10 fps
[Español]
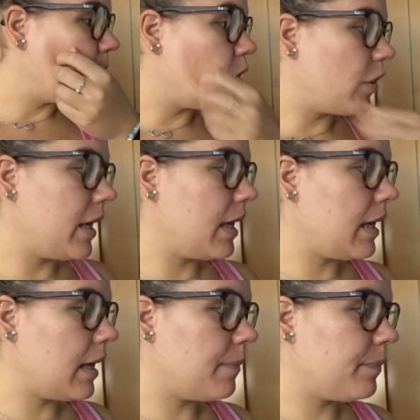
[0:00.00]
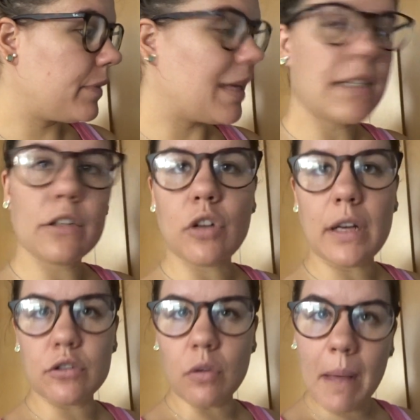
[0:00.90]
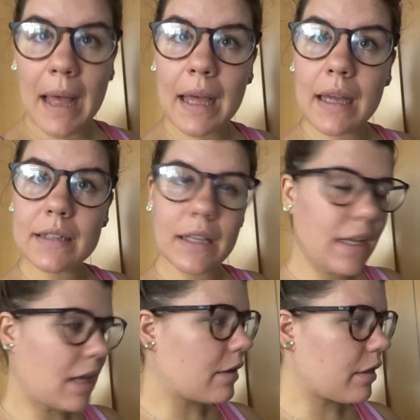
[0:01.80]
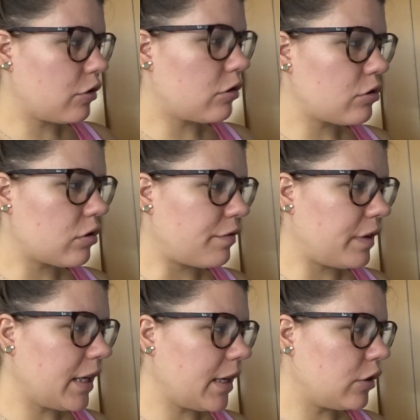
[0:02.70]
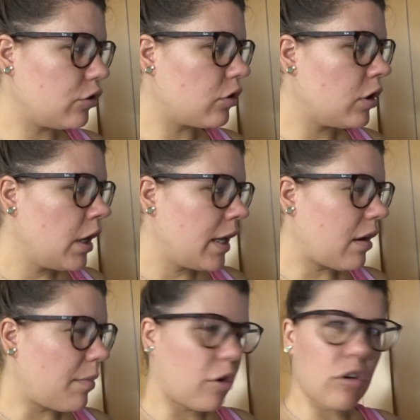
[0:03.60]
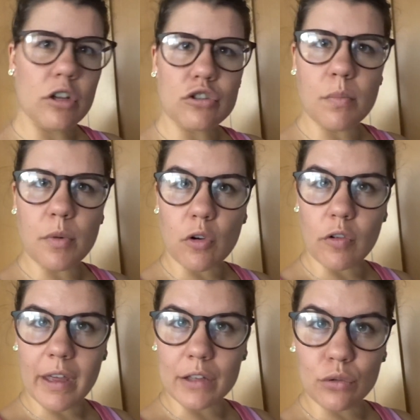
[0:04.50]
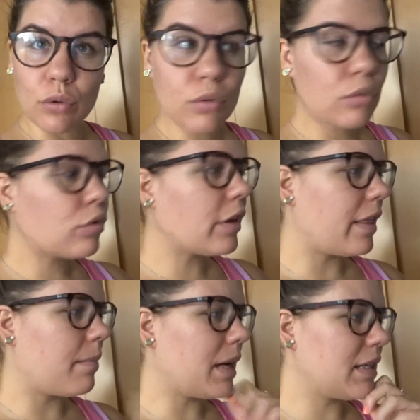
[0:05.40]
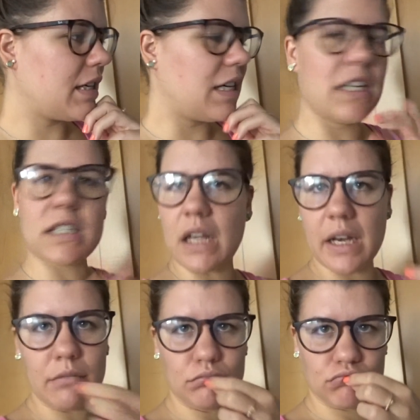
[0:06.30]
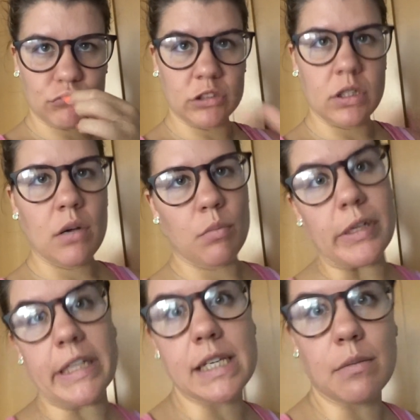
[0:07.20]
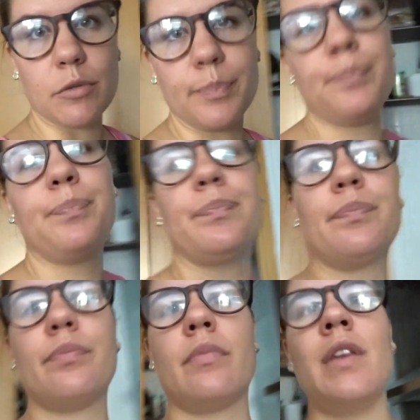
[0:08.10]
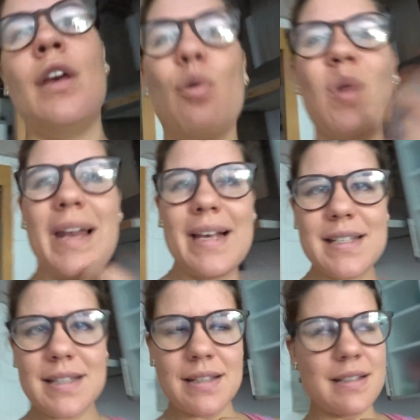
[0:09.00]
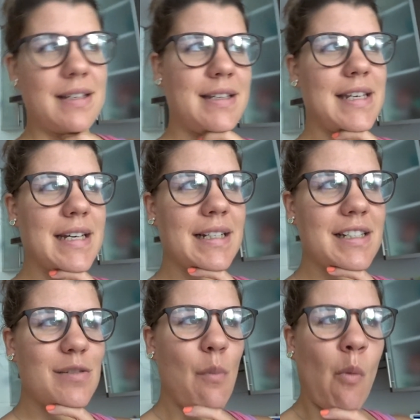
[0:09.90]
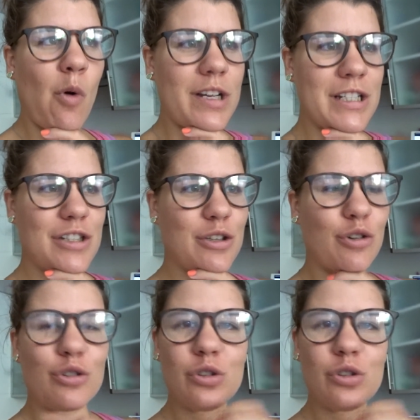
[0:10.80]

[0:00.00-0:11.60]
voy mm, echándole el tomate y haciendo el sofrito, y a lo mejor le echo un poco de atún y demás y, y sale buenísimo. ¿Cuál es chicas, vuestro